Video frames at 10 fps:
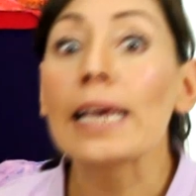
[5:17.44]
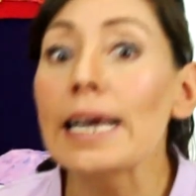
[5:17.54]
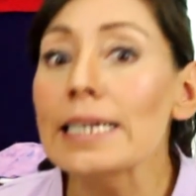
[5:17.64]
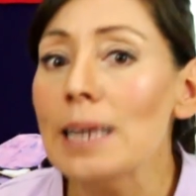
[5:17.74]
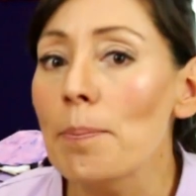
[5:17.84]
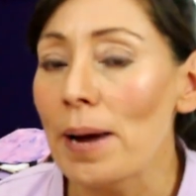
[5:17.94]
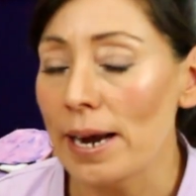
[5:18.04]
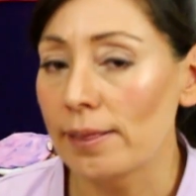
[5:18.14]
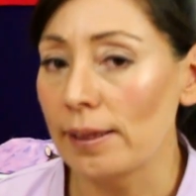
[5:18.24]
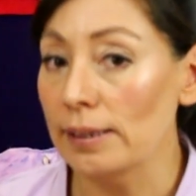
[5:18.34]
que se
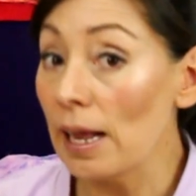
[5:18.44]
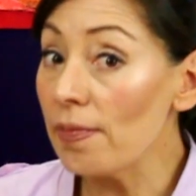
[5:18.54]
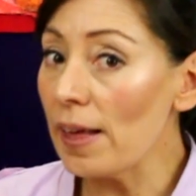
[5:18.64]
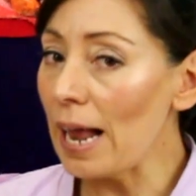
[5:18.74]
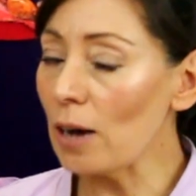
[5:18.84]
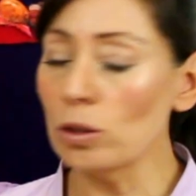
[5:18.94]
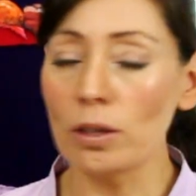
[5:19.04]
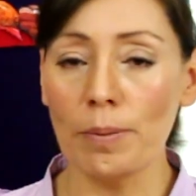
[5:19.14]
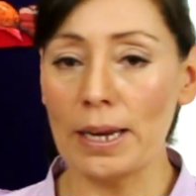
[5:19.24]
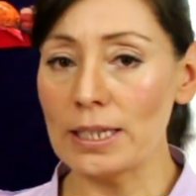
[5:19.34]
aparten de la
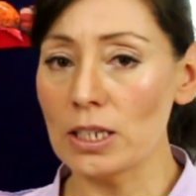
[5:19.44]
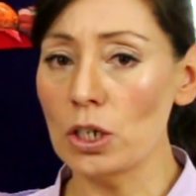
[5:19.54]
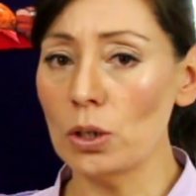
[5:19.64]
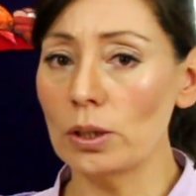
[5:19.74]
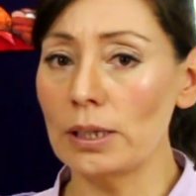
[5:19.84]
contaminación